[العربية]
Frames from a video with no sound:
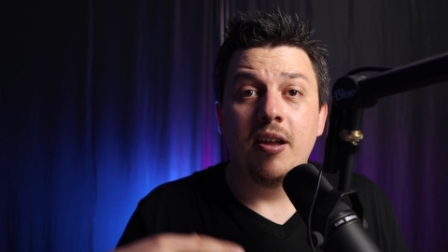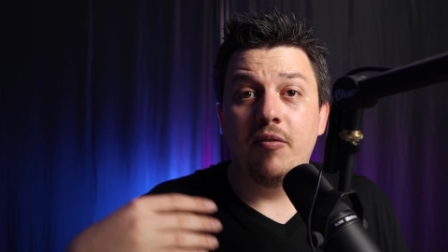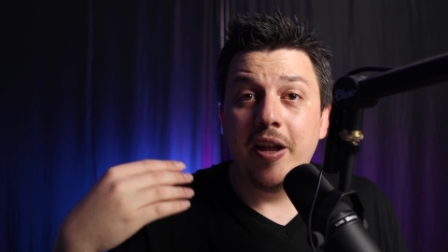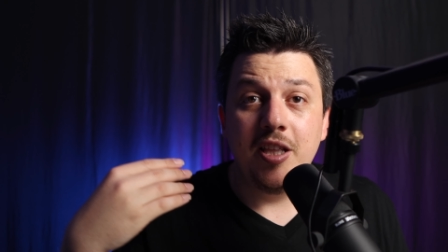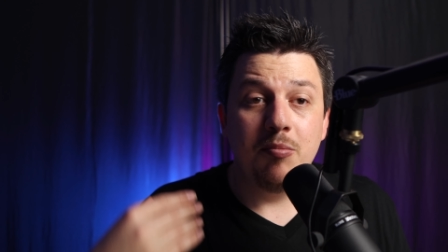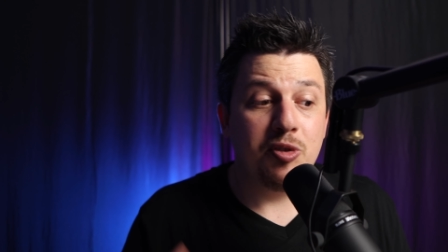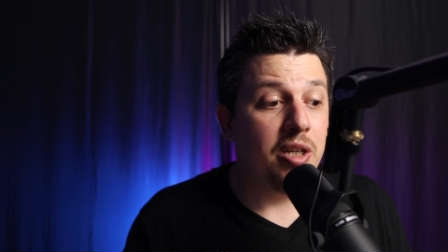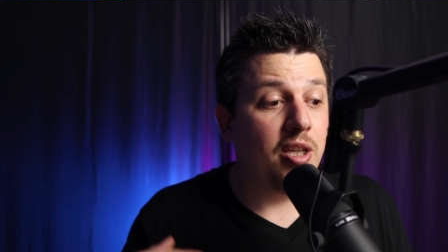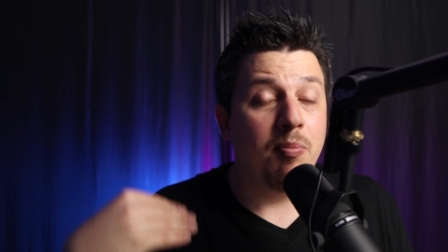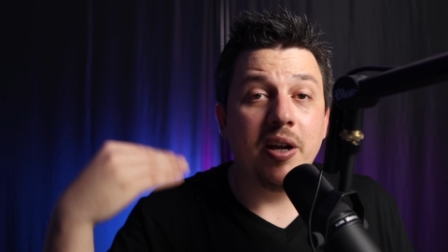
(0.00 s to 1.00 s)
فانت مش
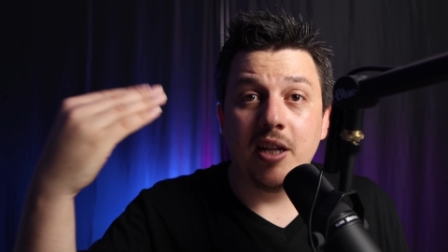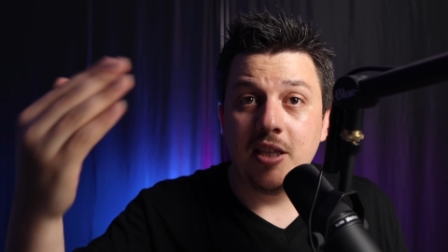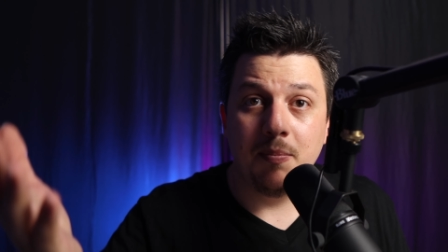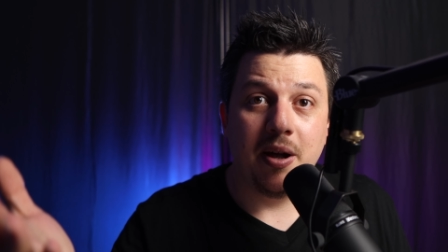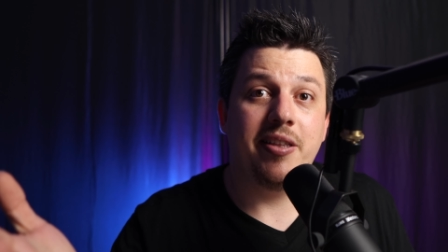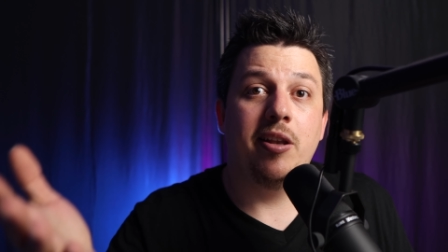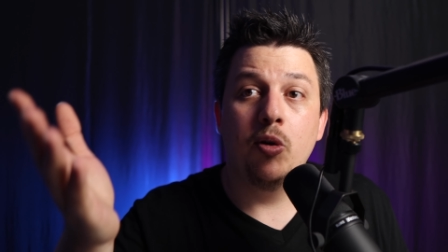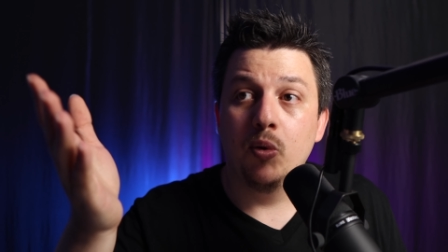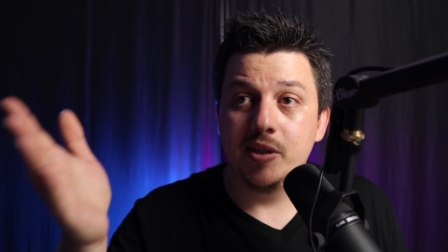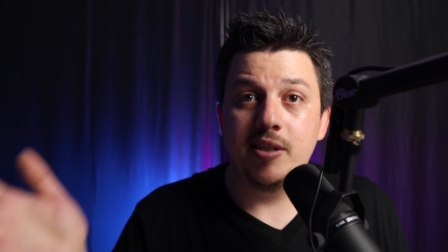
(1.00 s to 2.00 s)
رح تتمكن تبعت
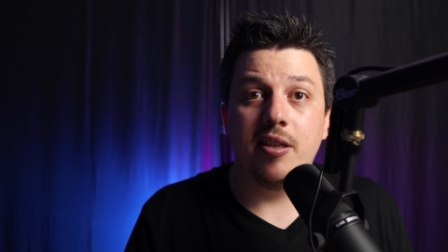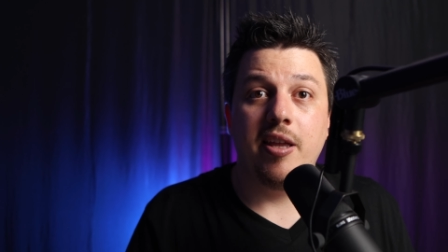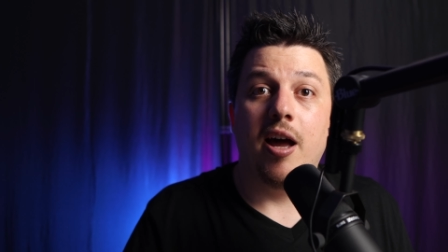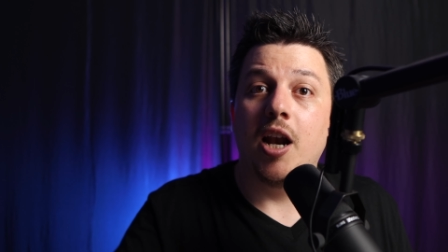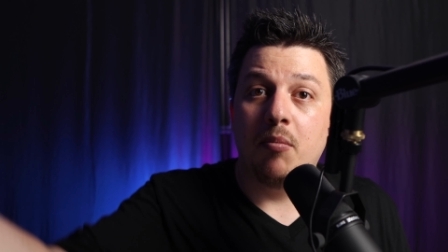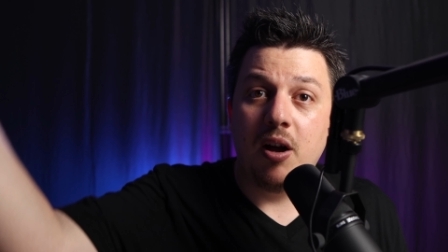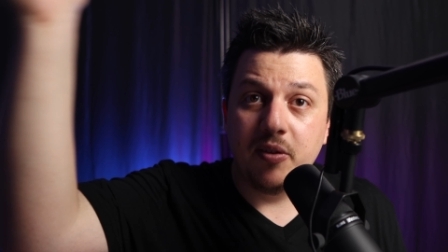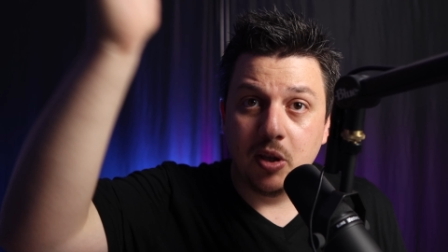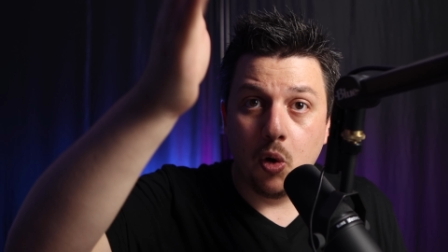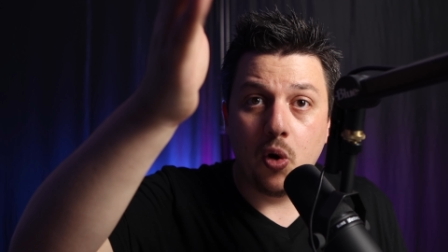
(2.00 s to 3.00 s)
اليو اس دي تي على
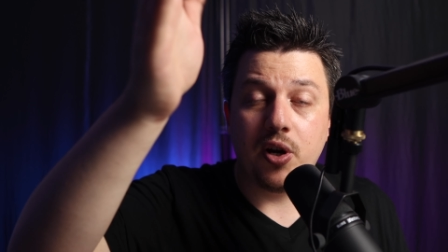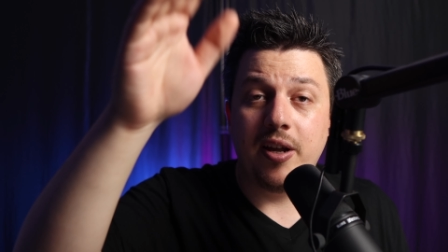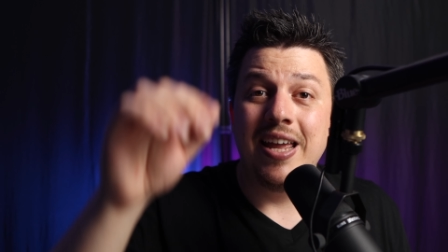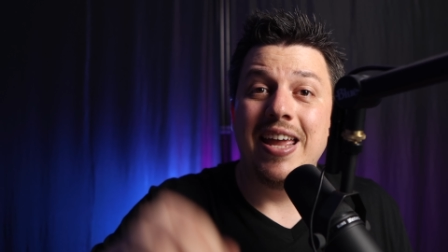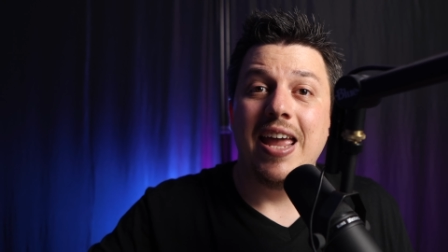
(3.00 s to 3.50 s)
محفظه اخرى